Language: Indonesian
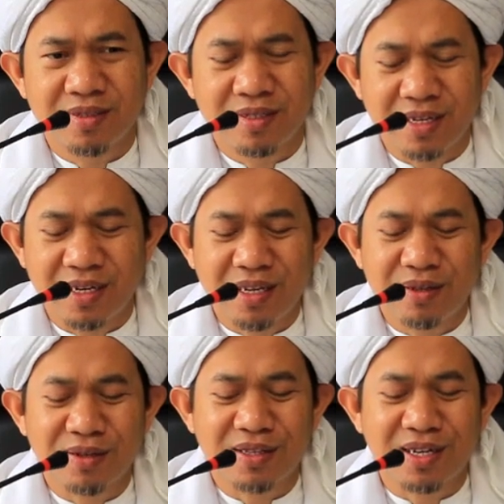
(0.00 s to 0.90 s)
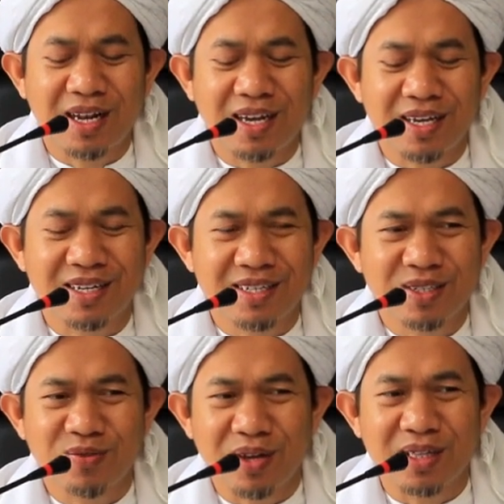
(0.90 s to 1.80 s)
Ini ini untuk tenangin
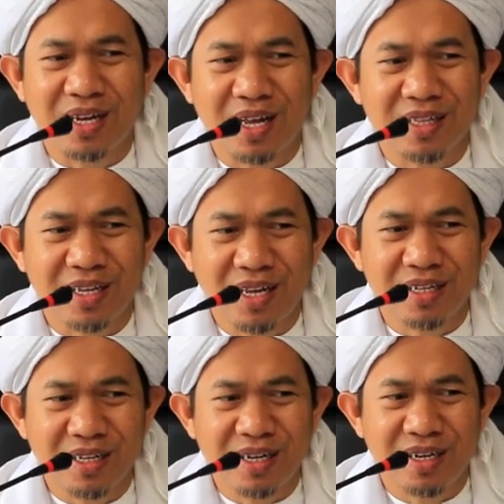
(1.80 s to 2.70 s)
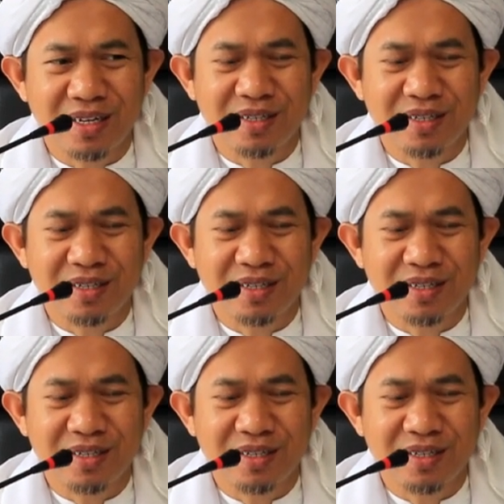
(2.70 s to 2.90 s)
supaya tenang, tenang, tenang.